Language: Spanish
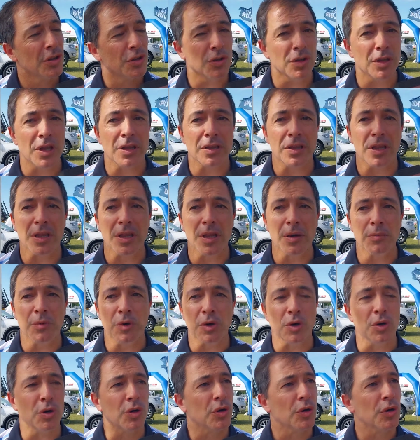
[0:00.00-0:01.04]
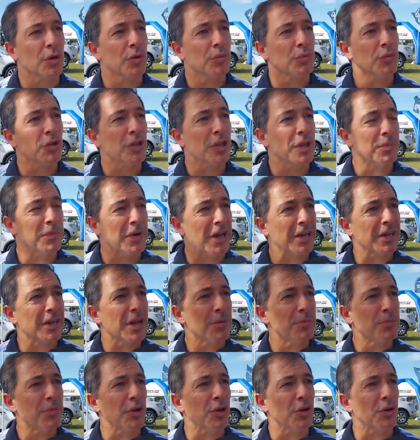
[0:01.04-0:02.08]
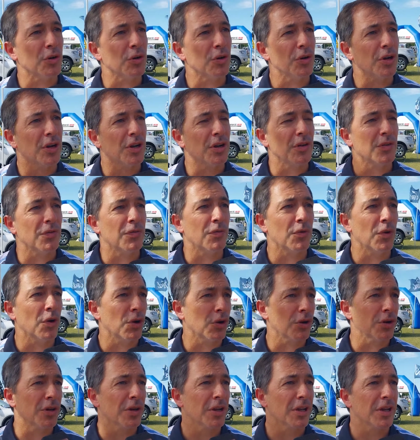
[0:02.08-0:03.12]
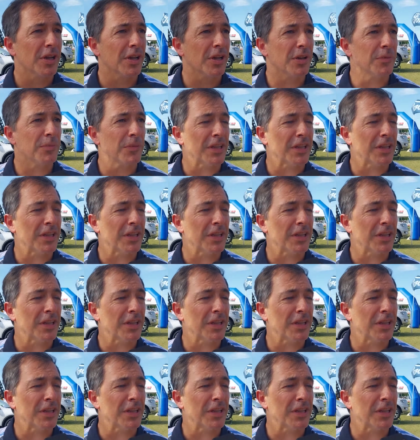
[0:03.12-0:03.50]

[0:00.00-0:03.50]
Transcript: donde atendemos multimarca, pero el Ford eh,